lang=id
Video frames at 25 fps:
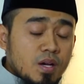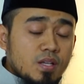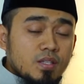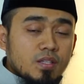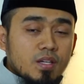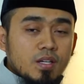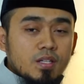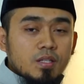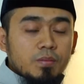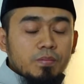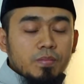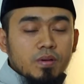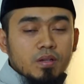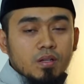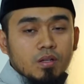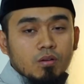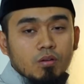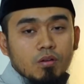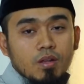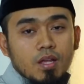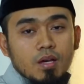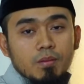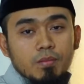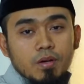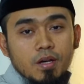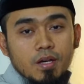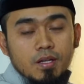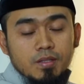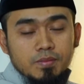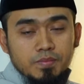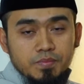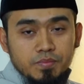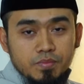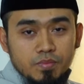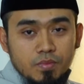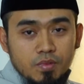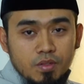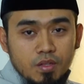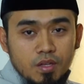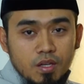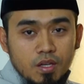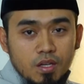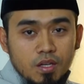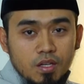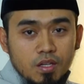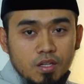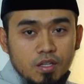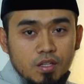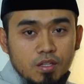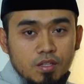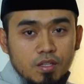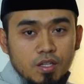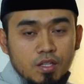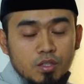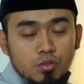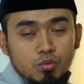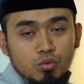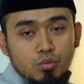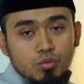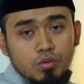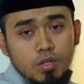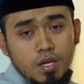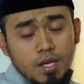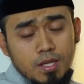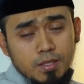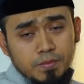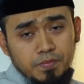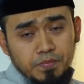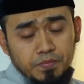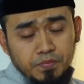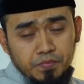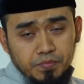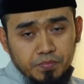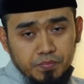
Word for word: banyak para ulama ya yang sudah